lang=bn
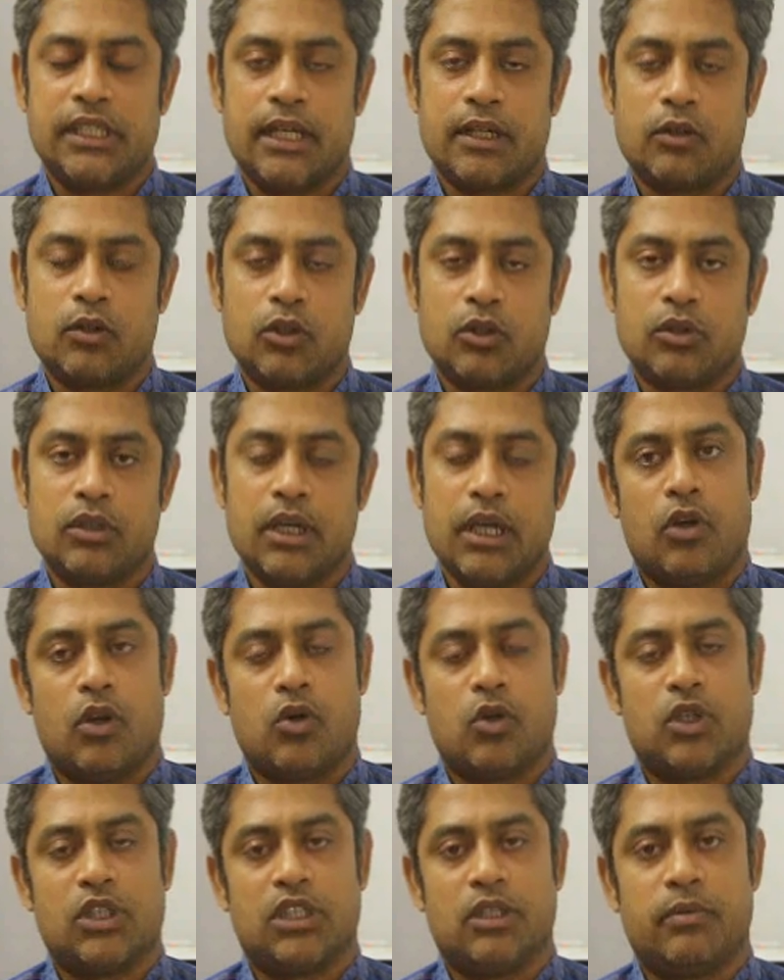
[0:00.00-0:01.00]
শেয়ার করুন
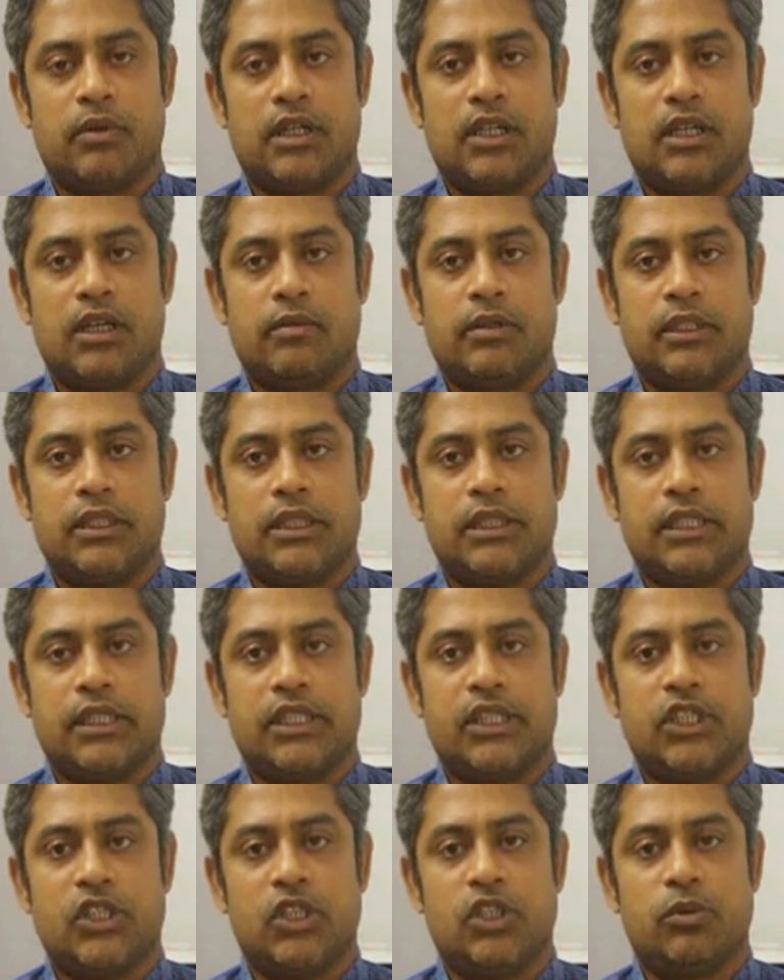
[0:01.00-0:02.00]
ফলো করতে পারেন আমাদের
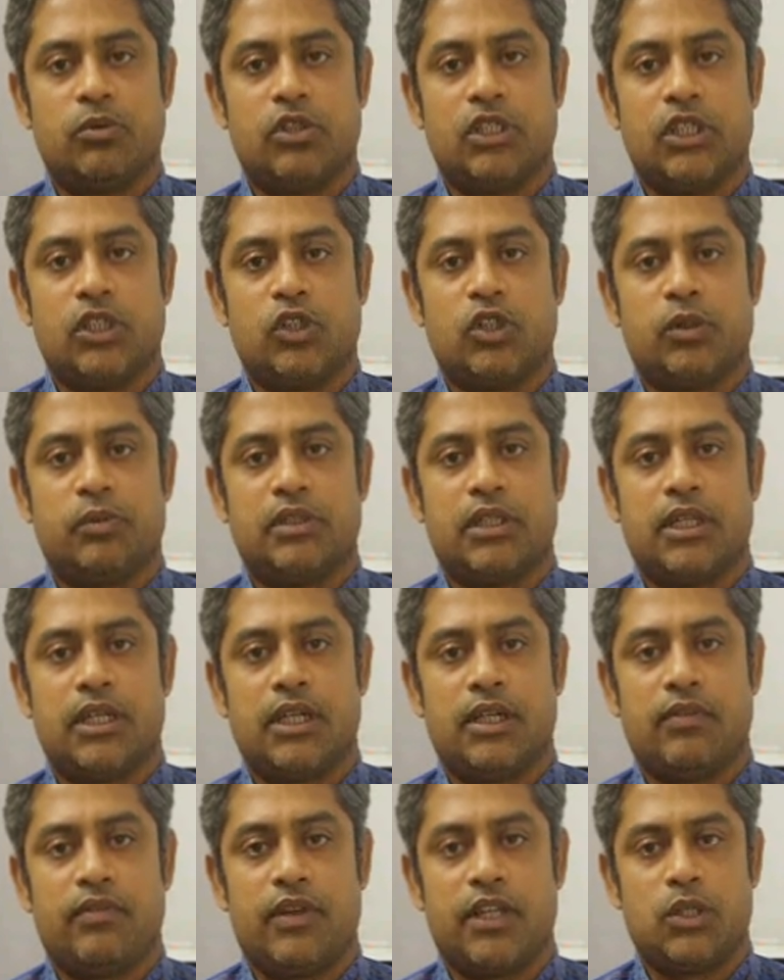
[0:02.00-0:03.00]
কৃষি জীবন ইউটিউব
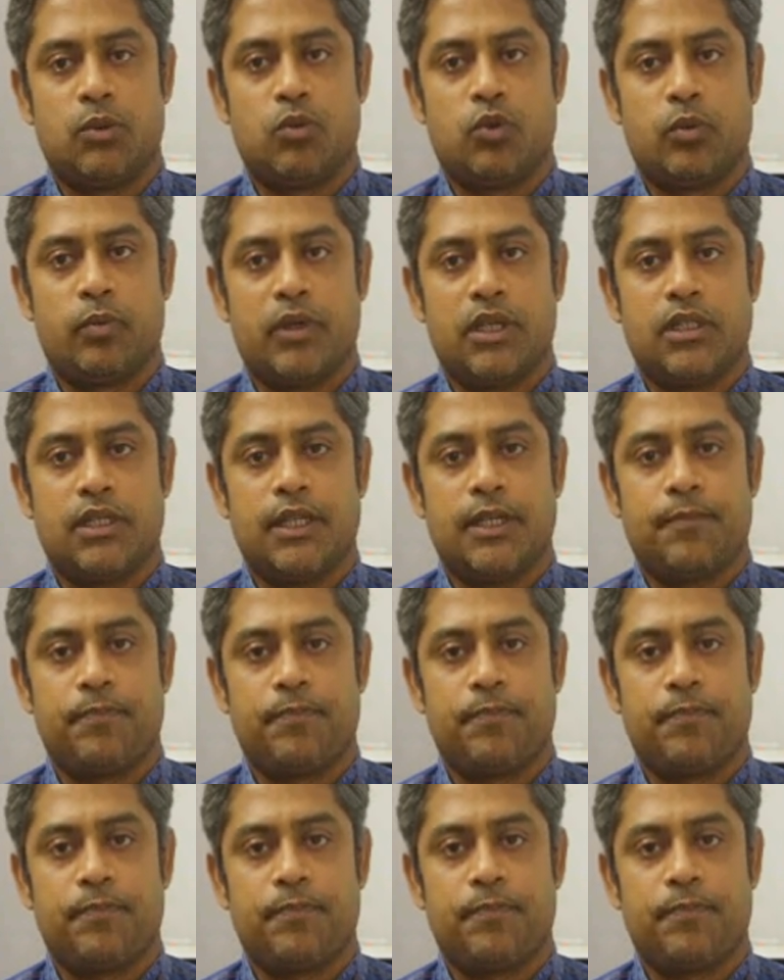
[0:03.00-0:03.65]
চ্যানেলের ফেসবুক পেজে